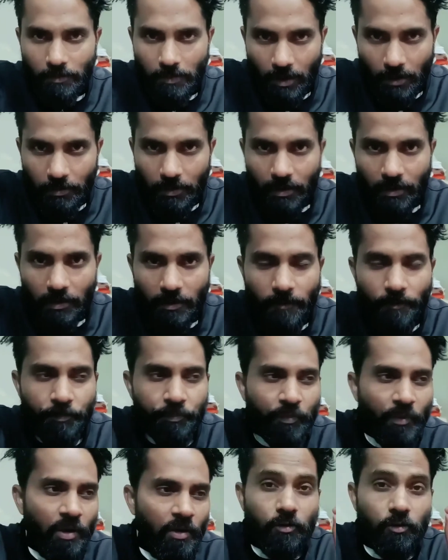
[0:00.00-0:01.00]
आ पा रहे हैं
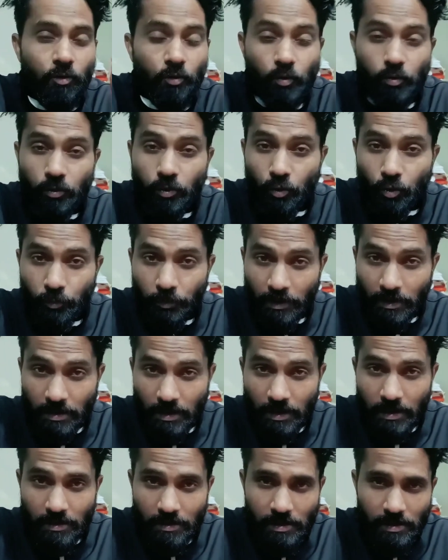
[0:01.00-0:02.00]
तो दोस्तों कुछ
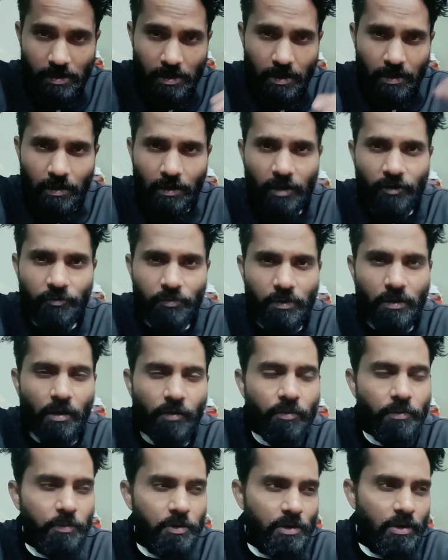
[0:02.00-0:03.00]
परेशानी चलती रहती हैं लाइफ में
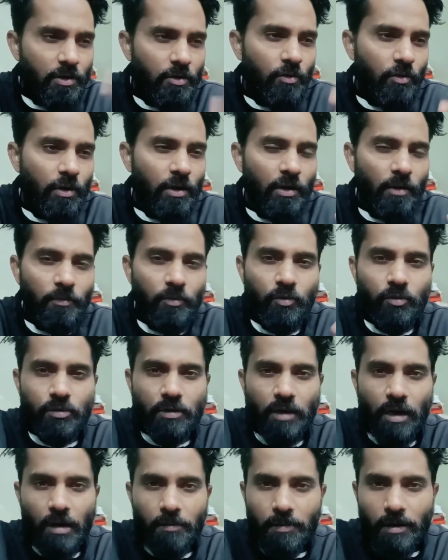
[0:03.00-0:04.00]
कभी बिजी हो गई कभी कुछ
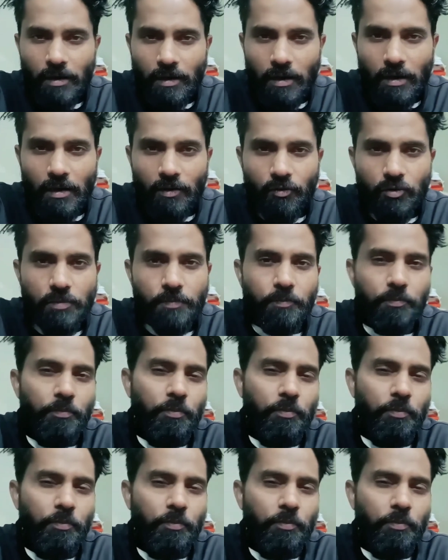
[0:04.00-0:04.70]
काम आ गया है कुछ